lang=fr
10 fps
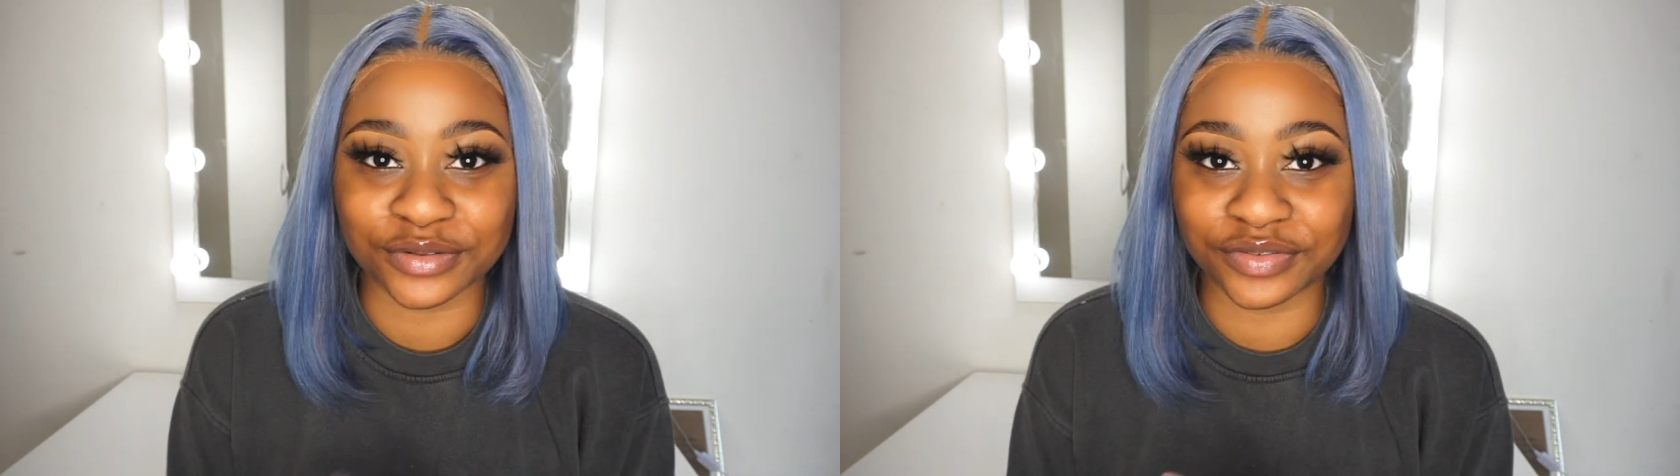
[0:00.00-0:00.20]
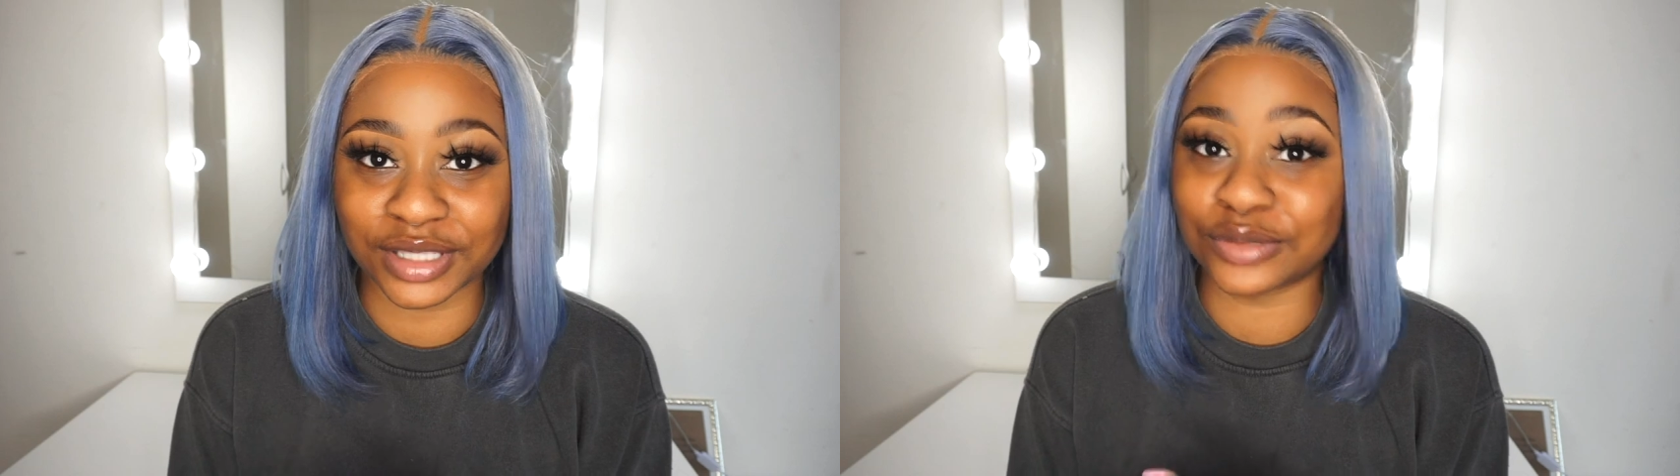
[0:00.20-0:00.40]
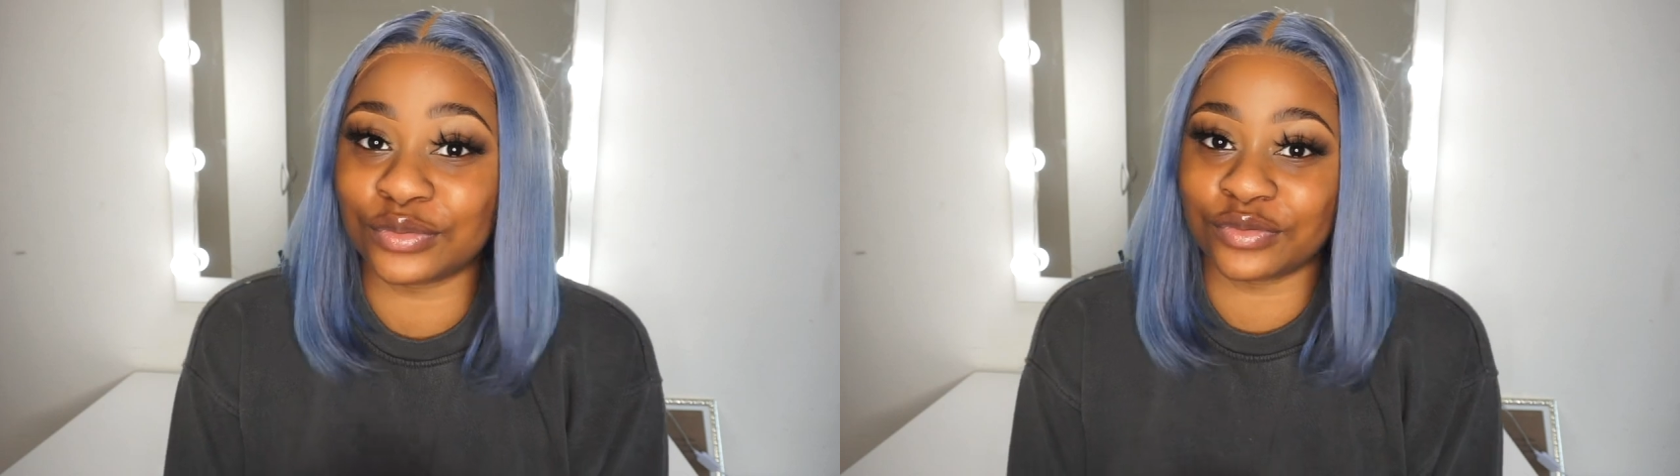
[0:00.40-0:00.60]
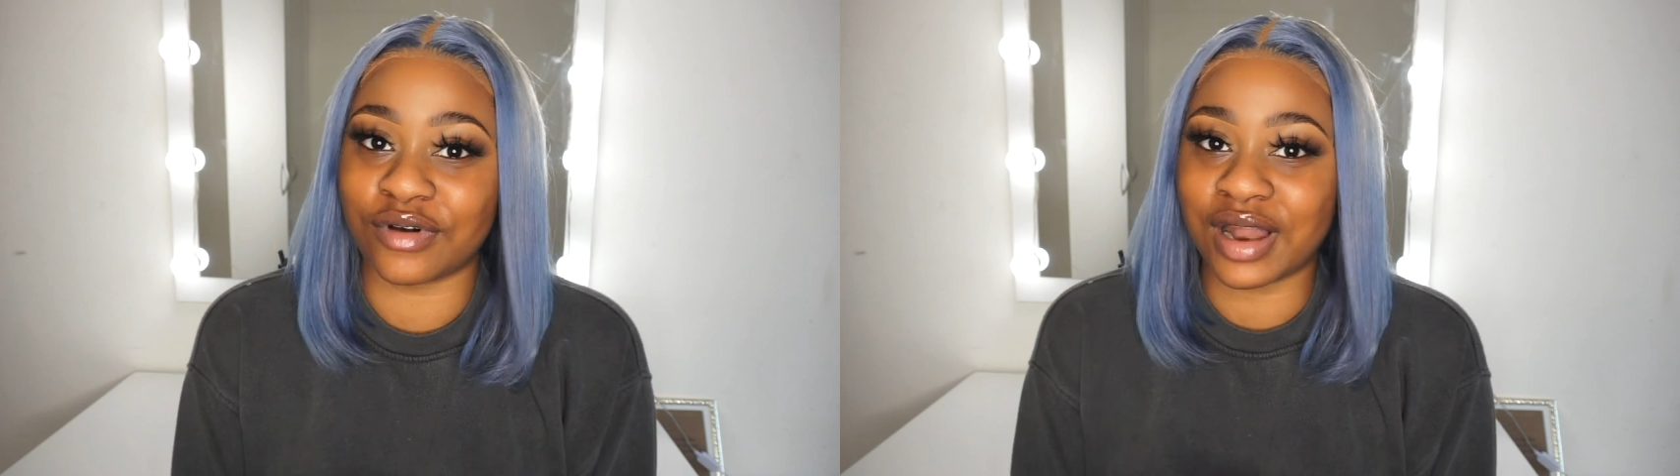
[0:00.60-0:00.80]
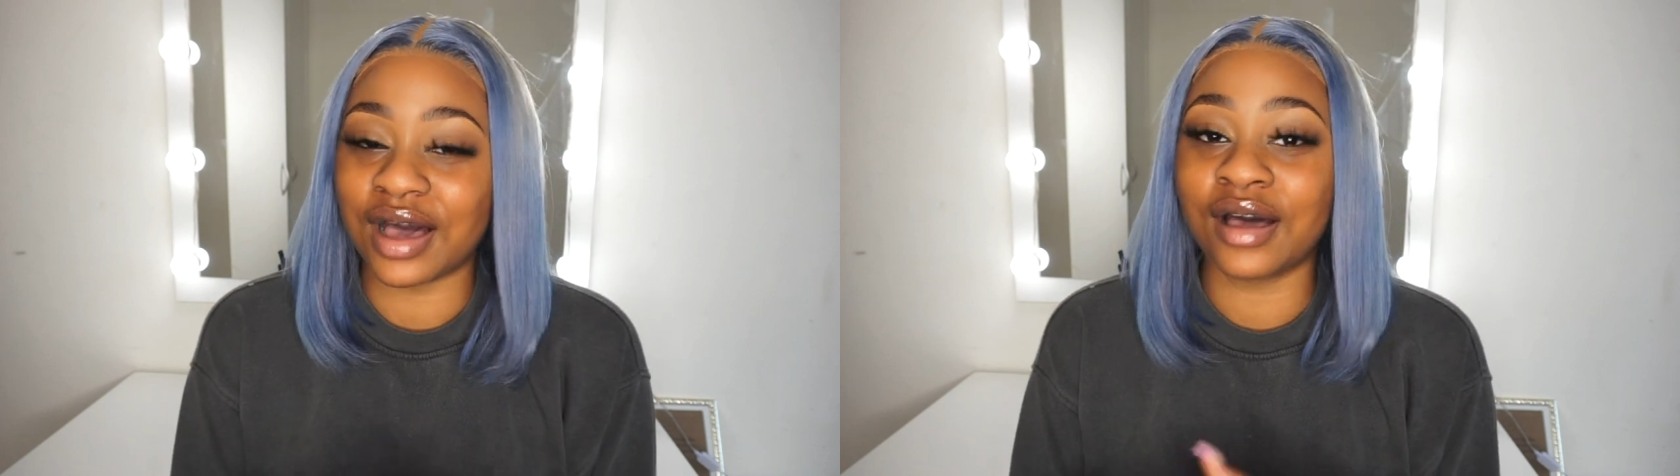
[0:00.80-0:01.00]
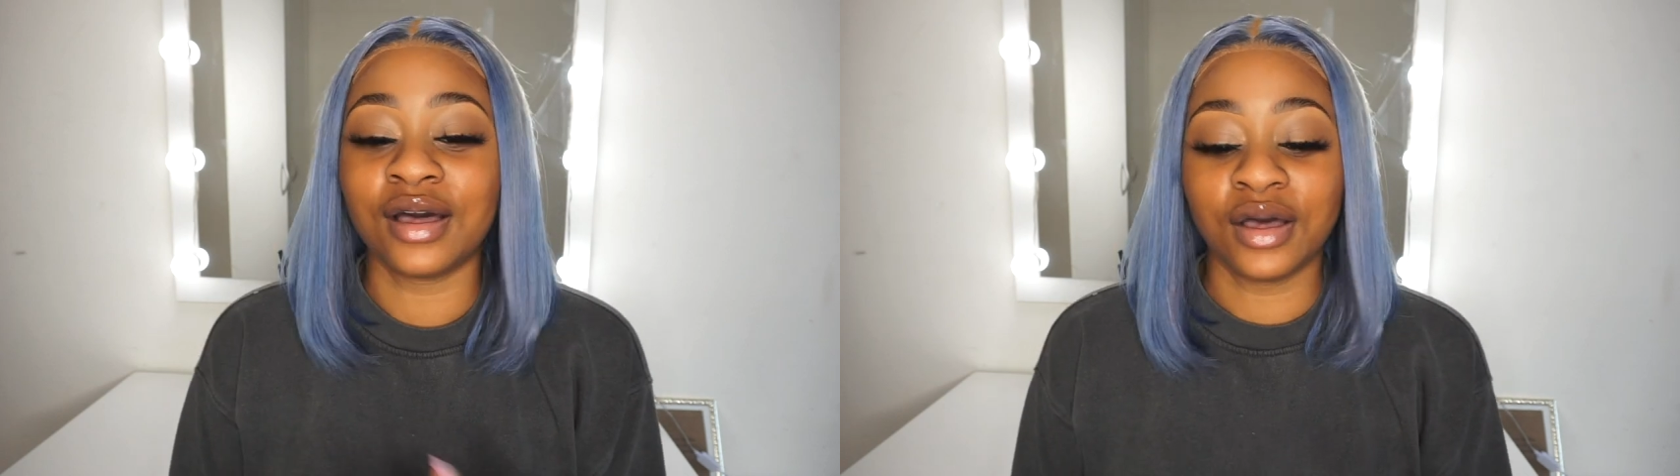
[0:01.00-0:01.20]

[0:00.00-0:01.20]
en fait, donc voilà.